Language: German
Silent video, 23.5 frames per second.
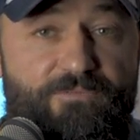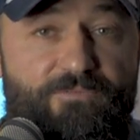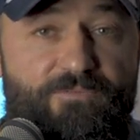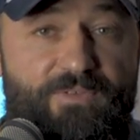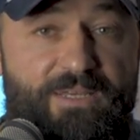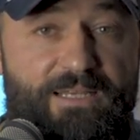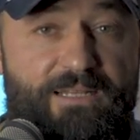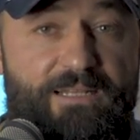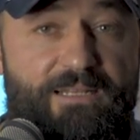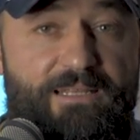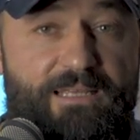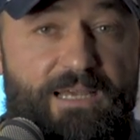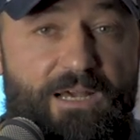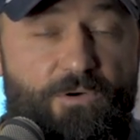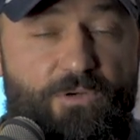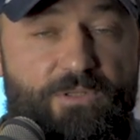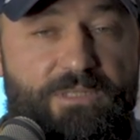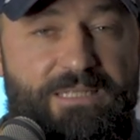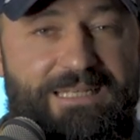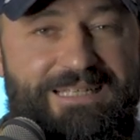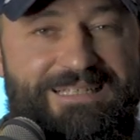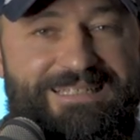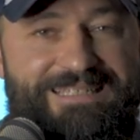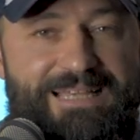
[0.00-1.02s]
wirklich auch
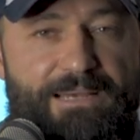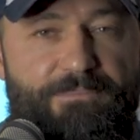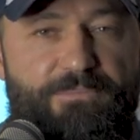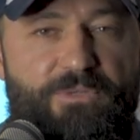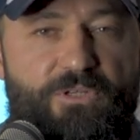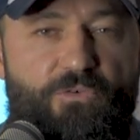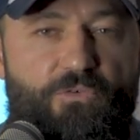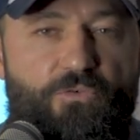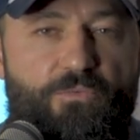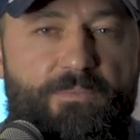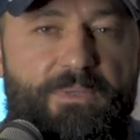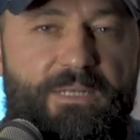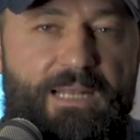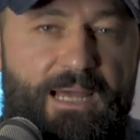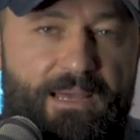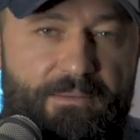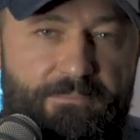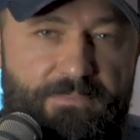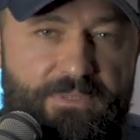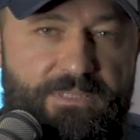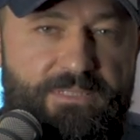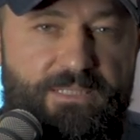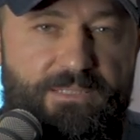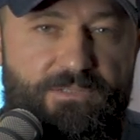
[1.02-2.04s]
die gesamte Crew mit
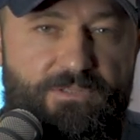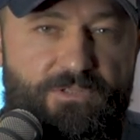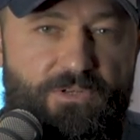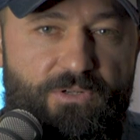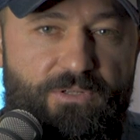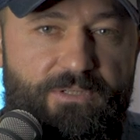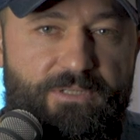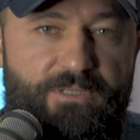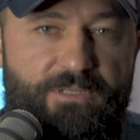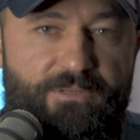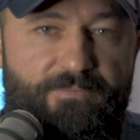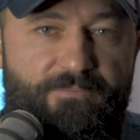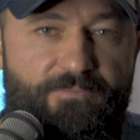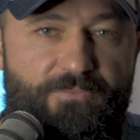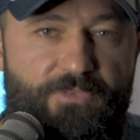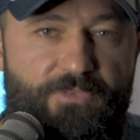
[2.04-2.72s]
einbeziehen sollte.